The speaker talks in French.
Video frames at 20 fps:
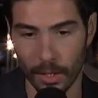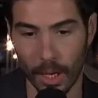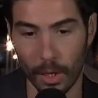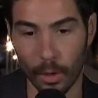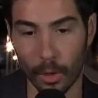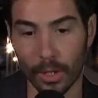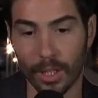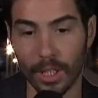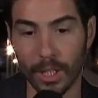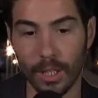
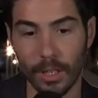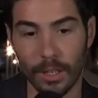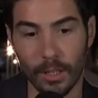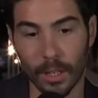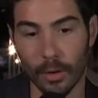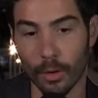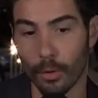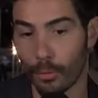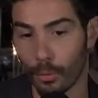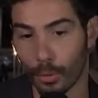alors qu'il est
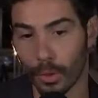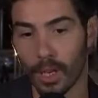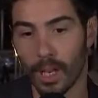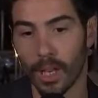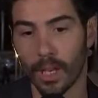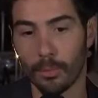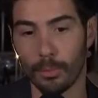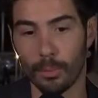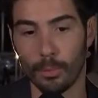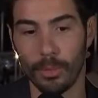un enfant de
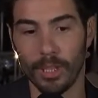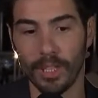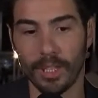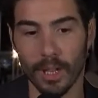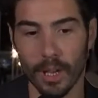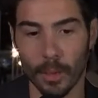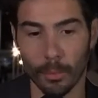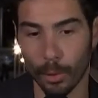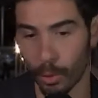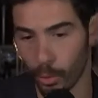la
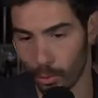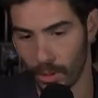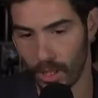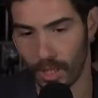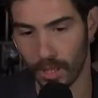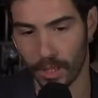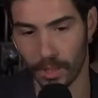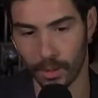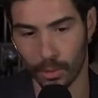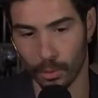République et un produit
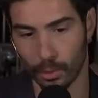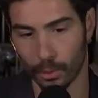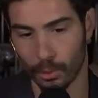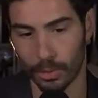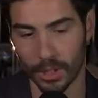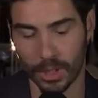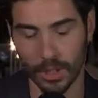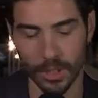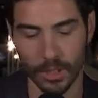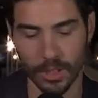de la nation,
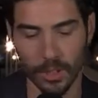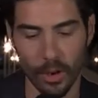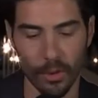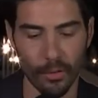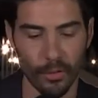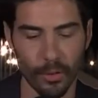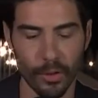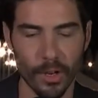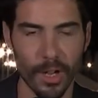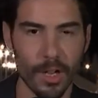puisqu'il était
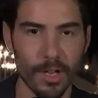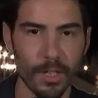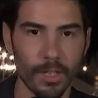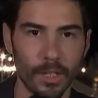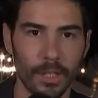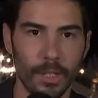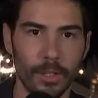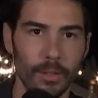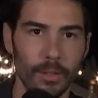orphelin et